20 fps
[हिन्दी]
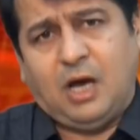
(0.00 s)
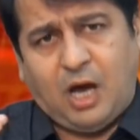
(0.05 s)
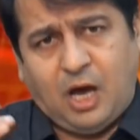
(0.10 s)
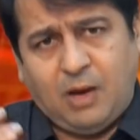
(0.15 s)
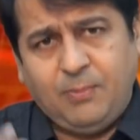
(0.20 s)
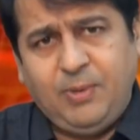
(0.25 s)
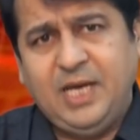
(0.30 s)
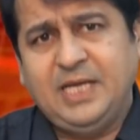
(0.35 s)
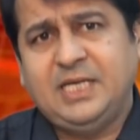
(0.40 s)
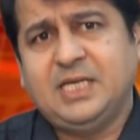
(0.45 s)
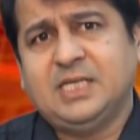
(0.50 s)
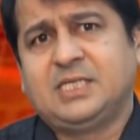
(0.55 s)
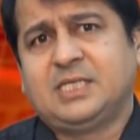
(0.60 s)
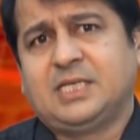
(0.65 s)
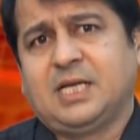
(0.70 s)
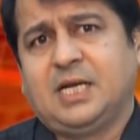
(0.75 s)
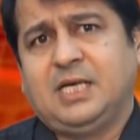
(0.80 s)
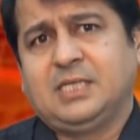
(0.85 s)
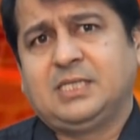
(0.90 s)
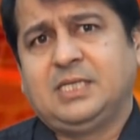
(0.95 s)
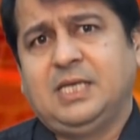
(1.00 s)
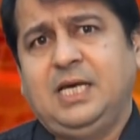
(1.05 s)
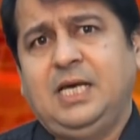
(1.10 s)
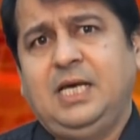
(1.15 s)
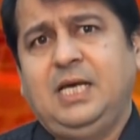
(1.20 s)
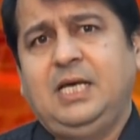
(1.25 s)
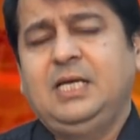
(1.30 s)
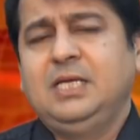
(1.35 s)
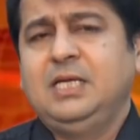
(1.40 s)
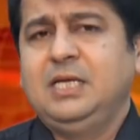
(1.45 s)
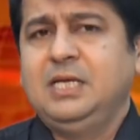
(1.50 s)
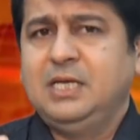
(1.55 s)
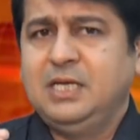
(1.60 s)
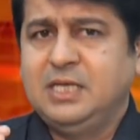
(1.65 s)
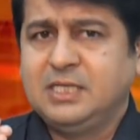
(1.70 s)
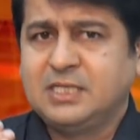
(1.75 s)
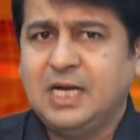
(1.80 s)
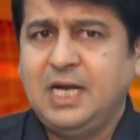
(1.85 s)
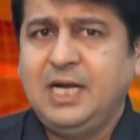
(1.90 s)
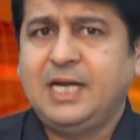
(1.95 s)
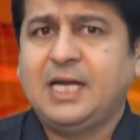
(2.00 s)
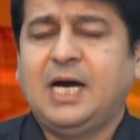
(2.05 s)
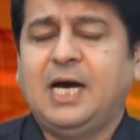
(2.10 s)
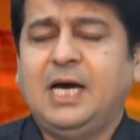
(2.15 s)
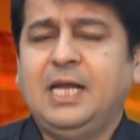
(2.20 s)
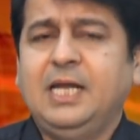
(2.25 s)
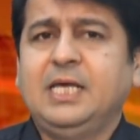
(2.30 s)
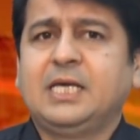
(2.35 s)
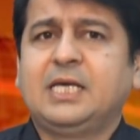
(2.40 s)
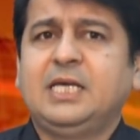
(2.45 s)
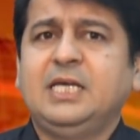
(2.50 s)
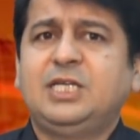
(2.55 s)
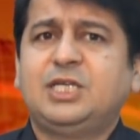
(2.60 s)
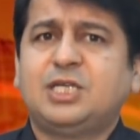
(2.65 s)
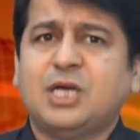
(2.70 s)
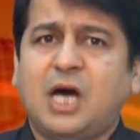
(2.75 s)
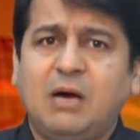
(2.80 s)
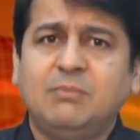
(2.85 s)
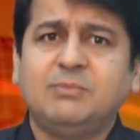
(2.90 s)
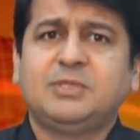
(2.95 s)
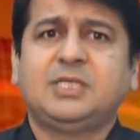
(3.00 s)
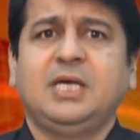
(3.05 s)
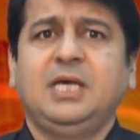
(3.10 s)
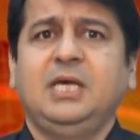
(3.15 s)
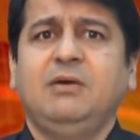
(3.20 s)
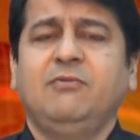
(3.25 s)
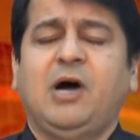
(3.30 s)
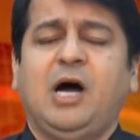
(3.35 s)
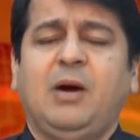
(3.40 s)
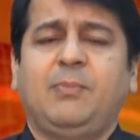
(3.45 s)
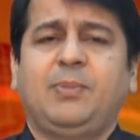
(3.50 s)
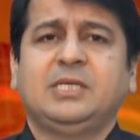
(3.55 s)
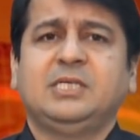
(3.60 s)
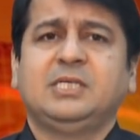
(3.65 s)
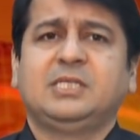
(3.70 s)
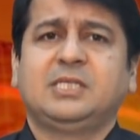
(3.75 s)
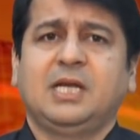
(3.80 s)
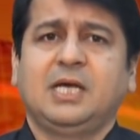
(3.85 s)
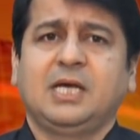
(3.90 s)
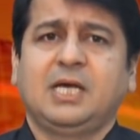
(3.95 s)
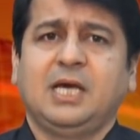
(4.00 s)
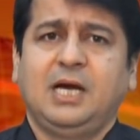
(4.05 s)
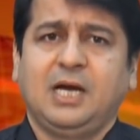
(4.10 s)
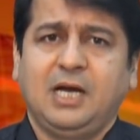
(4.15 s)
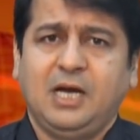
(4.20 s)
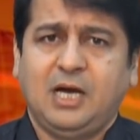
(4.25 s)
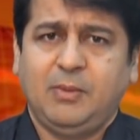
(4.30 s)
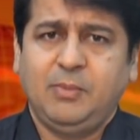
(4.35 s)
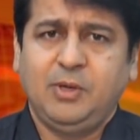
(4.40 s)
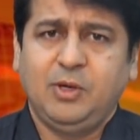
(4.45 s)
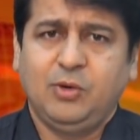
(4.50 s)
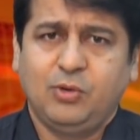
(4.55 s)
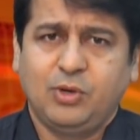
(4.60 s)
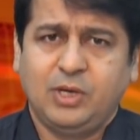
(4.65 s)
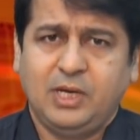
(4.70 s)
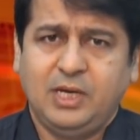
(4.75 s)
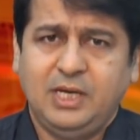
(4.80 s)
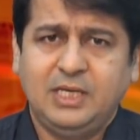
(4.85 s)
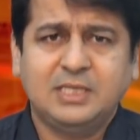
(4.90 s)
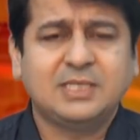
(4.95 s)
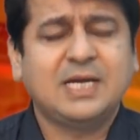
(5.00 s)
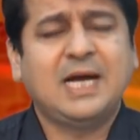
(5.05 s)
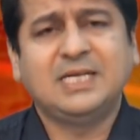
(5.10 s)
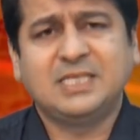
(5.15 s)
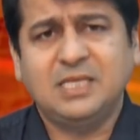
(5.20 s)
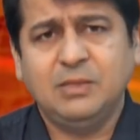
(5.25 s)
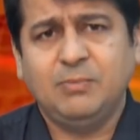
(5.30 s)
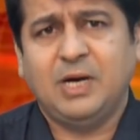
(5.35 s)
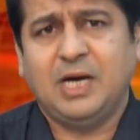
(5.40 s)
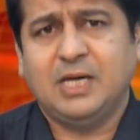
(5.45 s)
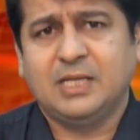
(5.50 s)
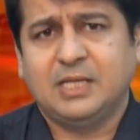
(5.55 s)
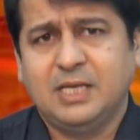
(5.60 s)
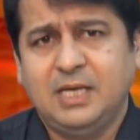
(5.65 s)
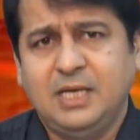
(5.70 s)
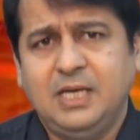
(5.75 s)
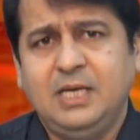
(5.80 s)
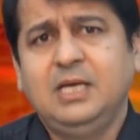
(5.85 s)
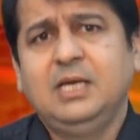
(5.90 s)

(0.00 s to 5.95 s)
अभी जिस तरह से रिजल्ट आने की शाम से ही वहां पर जिस तरह के हंगामे हो रहे हैं जाहिर सी बात है